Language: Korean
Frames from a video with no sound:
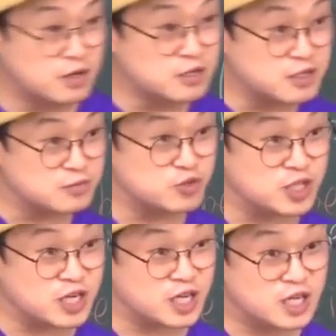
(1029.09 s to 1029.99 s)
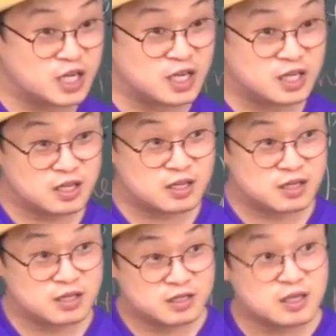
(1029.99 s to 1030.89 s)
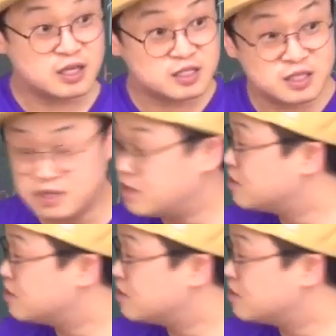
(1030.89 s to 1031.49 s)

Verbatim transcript: 걸리는 거지, 문장이. 이해되지?